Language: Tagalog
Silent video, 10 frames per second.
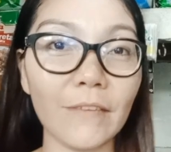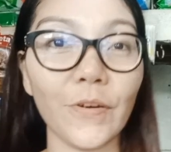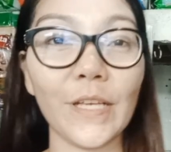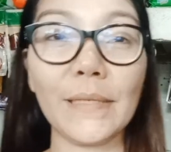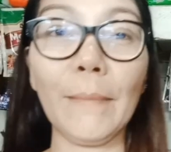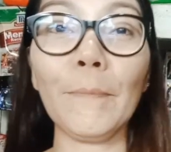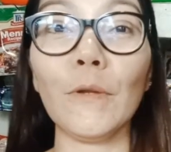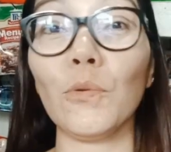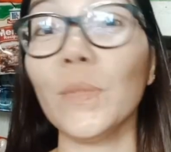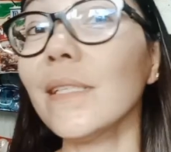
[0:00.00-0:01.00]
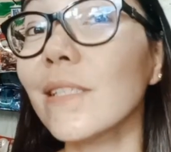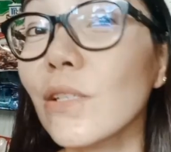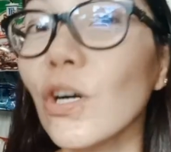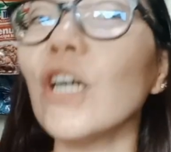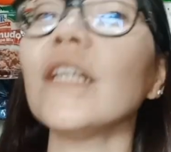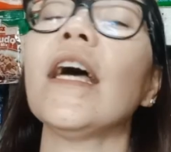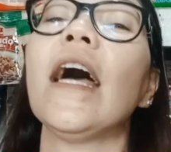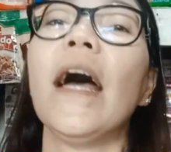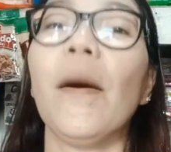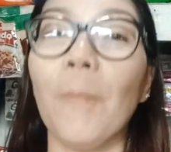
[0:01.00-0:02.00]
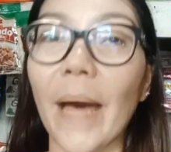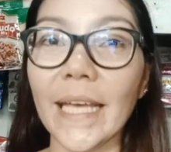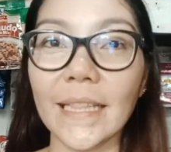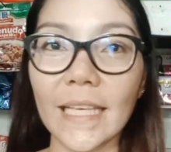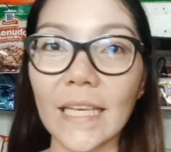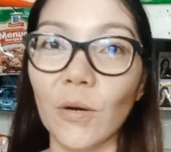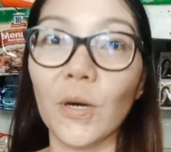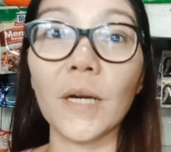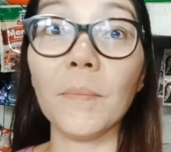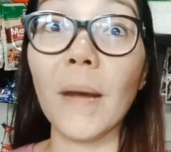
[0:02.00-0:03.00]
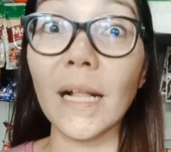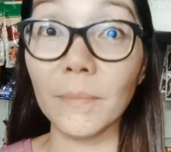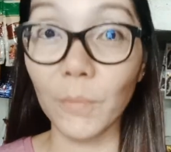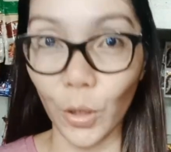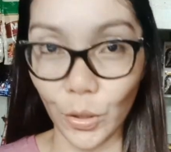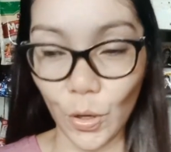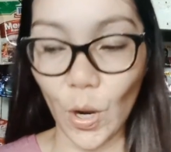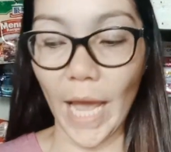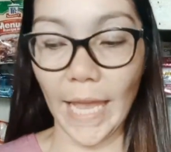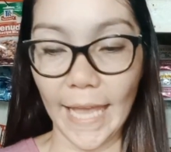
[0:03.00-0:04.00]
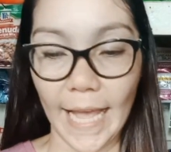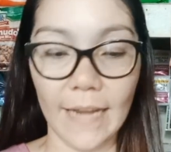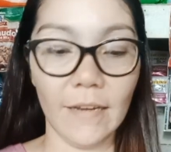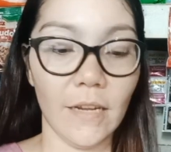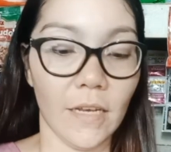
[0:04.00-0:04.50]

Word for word: For example, Winston, Mighty, or Marlboro. Ayan.